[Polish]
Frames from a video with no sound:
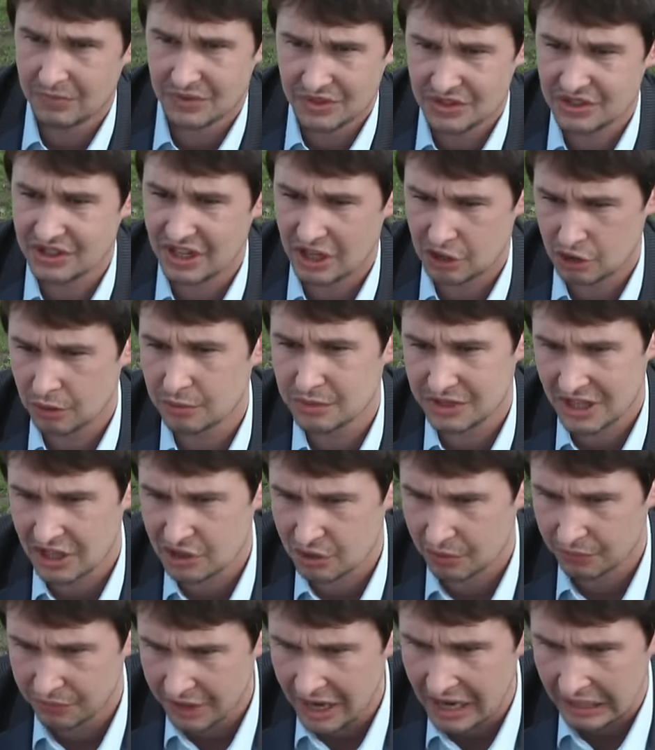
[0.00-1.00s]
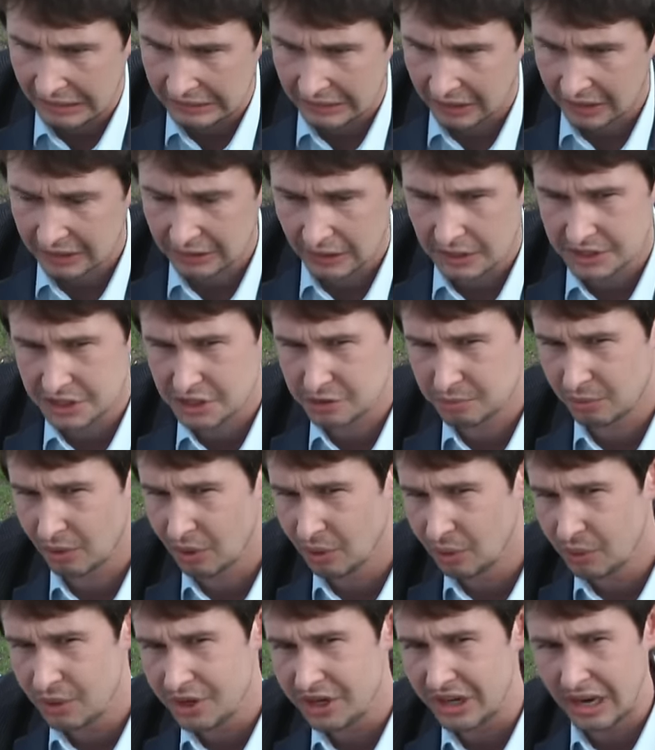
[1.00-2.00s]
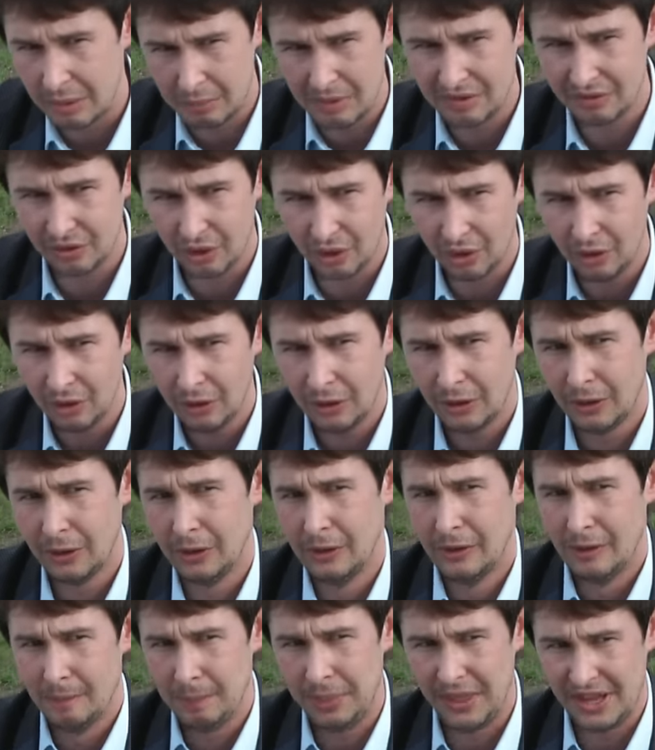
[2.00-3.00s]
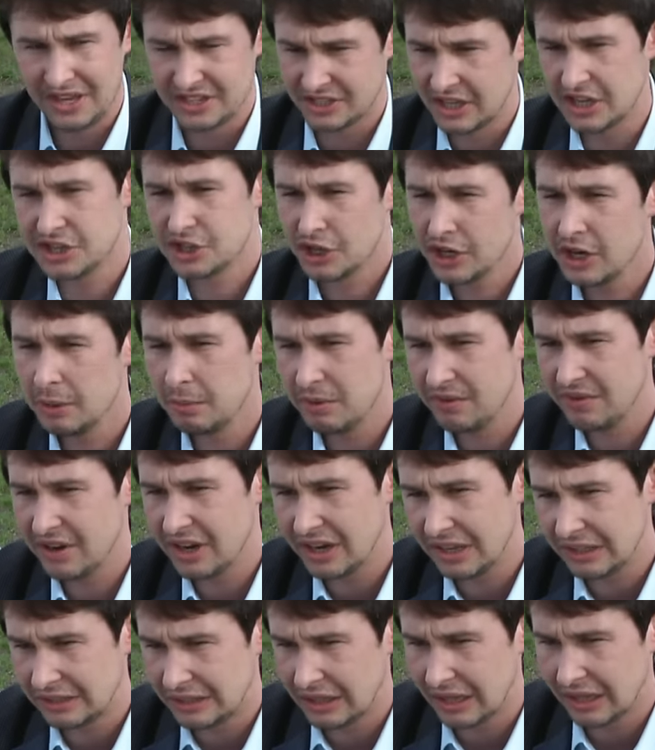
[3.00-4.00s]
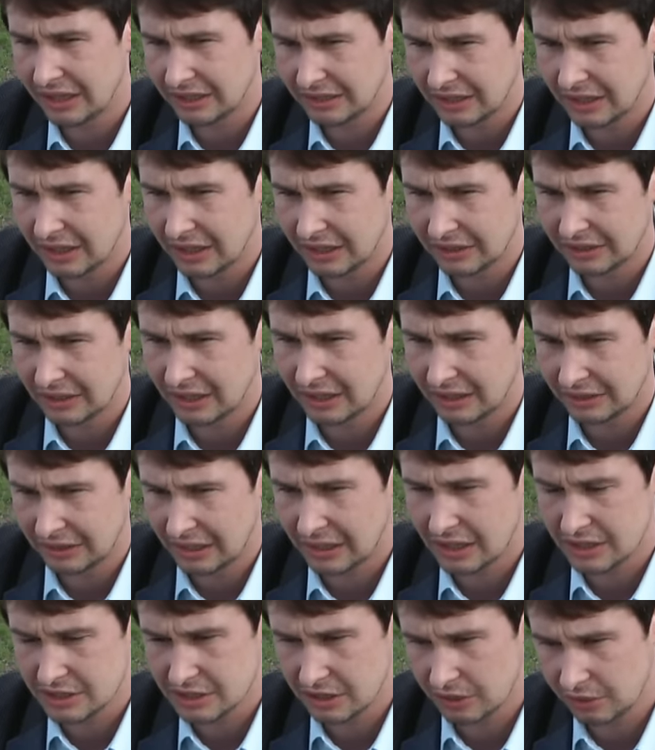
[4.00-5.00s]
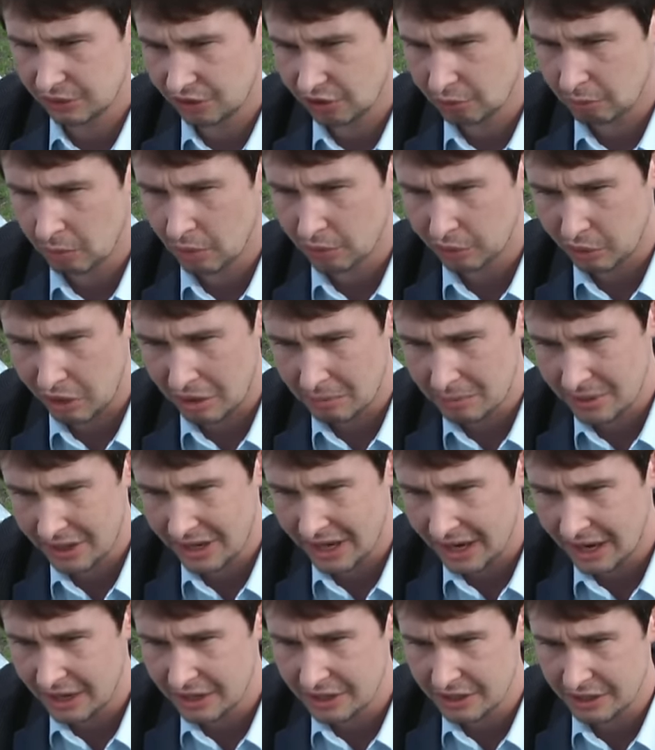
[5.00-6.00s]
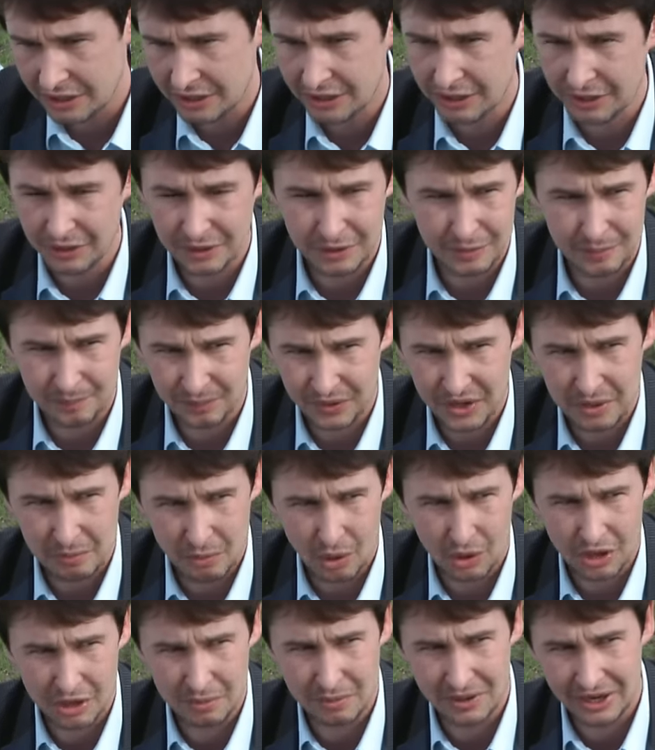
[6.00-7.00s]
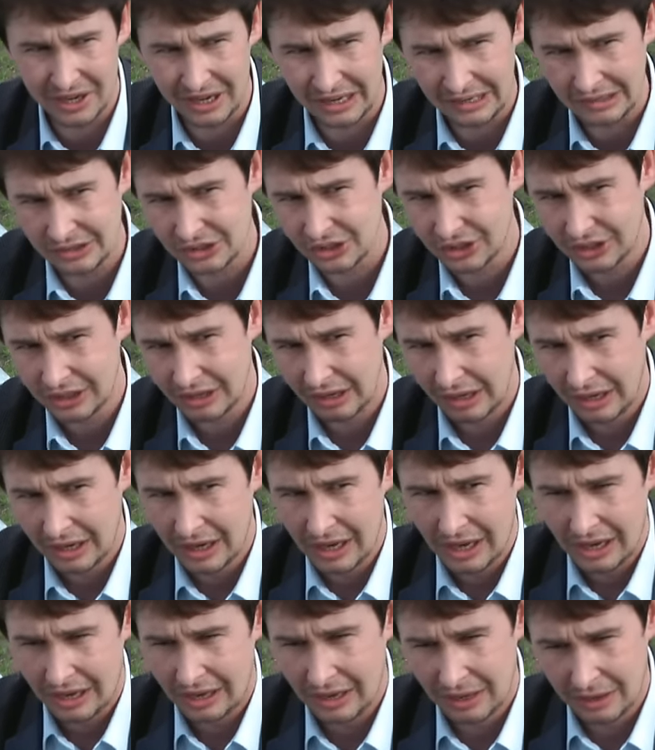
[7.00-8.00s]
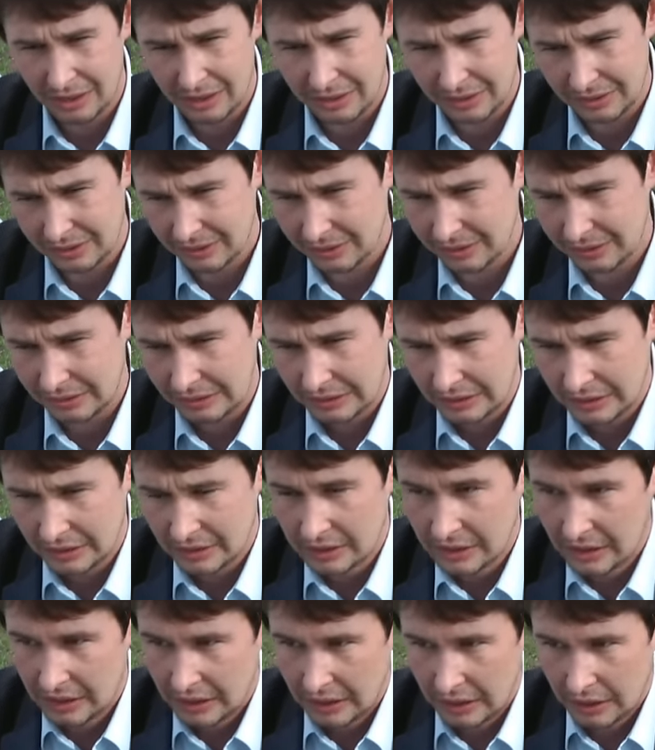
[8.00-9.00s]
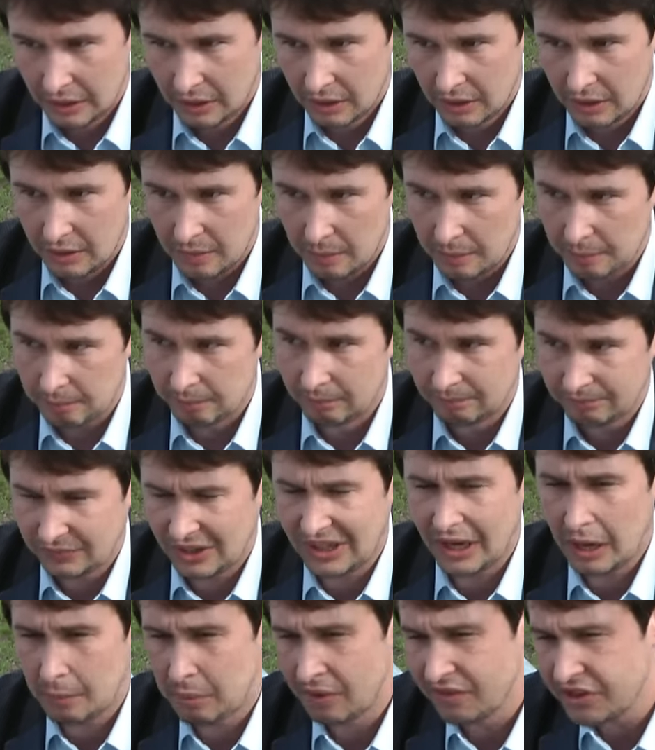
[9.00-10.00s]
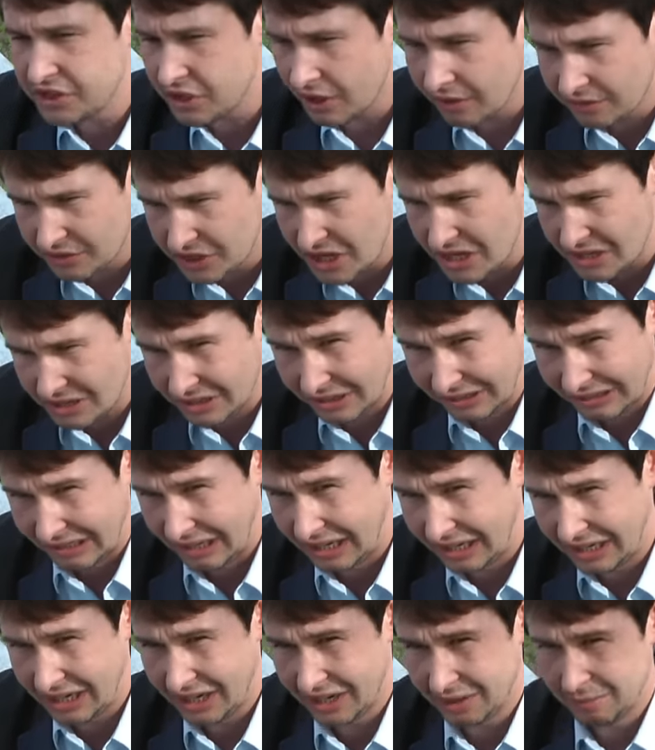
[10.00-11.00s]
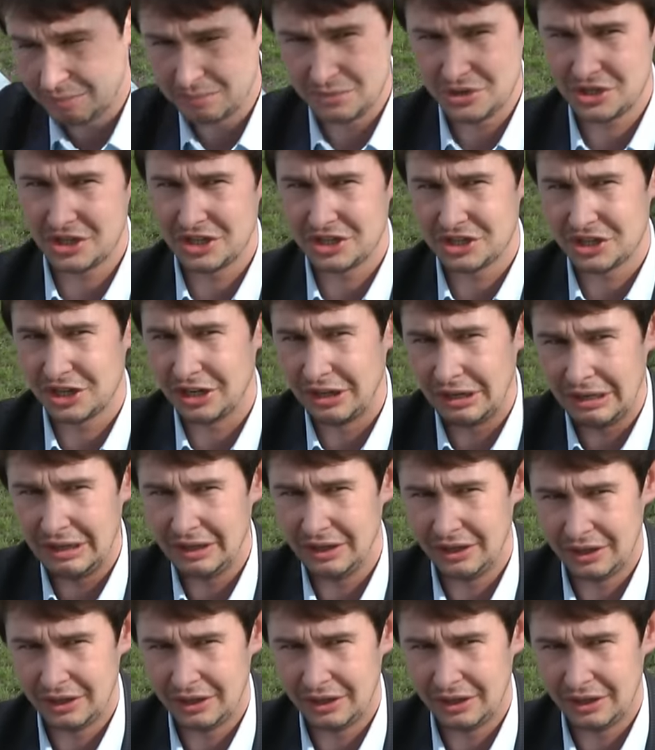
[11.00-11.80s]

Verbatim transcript: znaczą, znaczą wiele tak, dla zespołu i na pewno znaczyliby wiele dla, dla, dla, dla każdego zespołu, w którym by grali i, i, mogliby grać. No to co się stało? tak jak powiedziałem wcześniej, tak, ja myślę, że e,